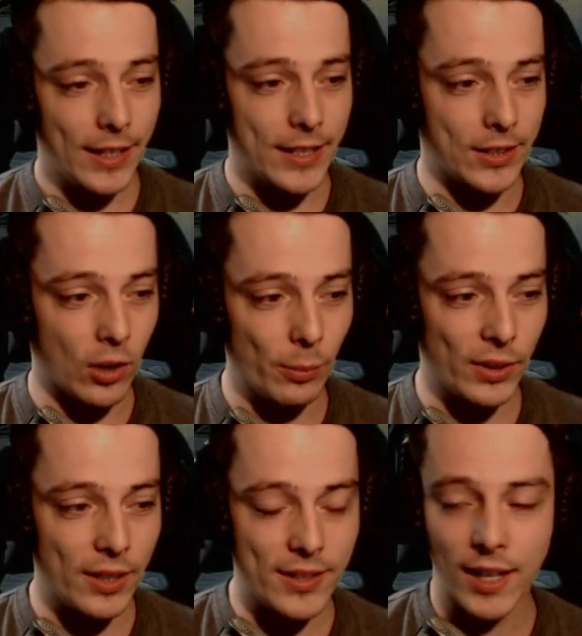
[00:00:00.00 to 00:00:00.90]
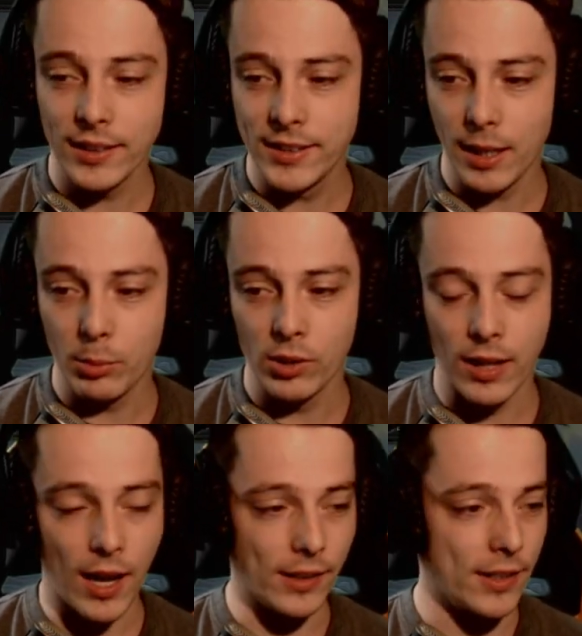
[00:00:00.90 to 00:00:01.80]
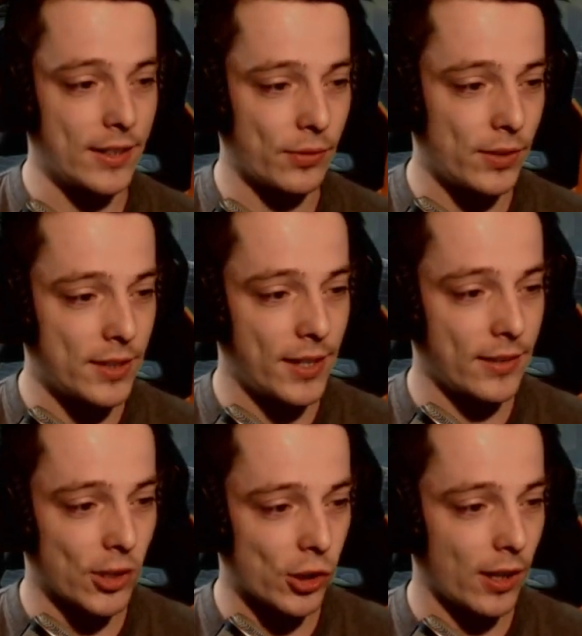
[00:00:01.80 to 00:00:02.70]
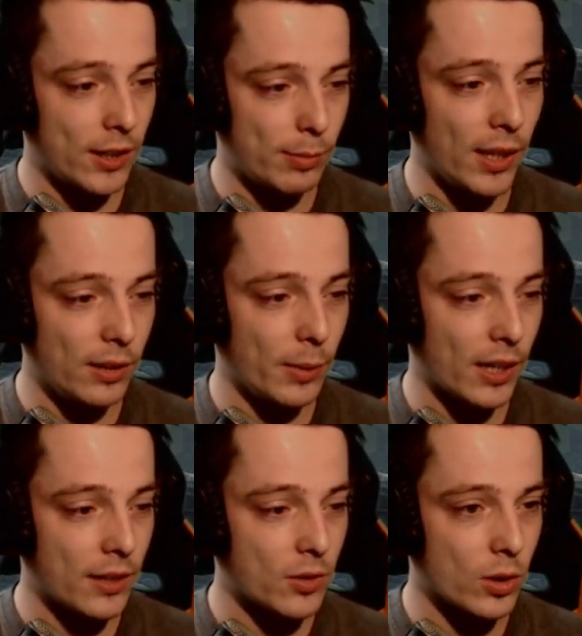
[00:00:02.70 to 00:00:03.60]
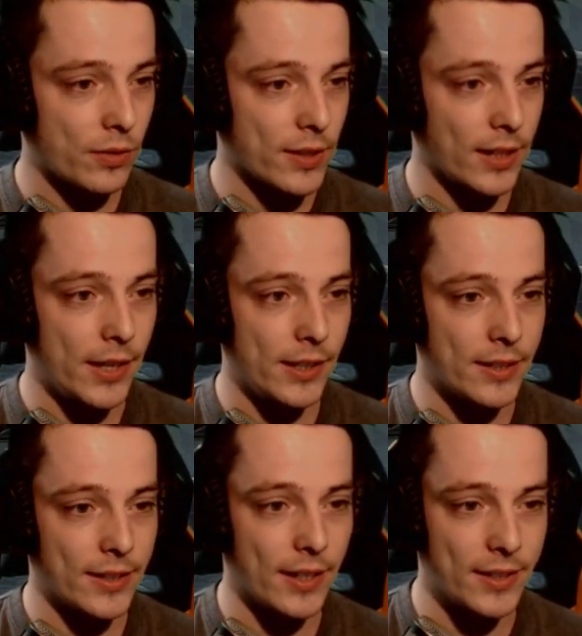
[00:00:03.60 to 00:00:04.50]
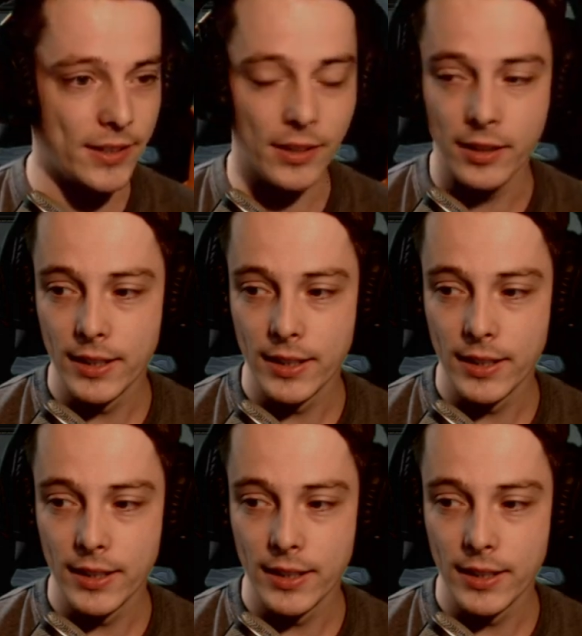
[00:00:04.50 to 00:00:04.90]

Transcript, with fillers: Es kommt in Sachen Diablo gar nichts. Das finde ich sehr, sehr schade. Ich blende mal ganz kurz was ein. Das ist das hier.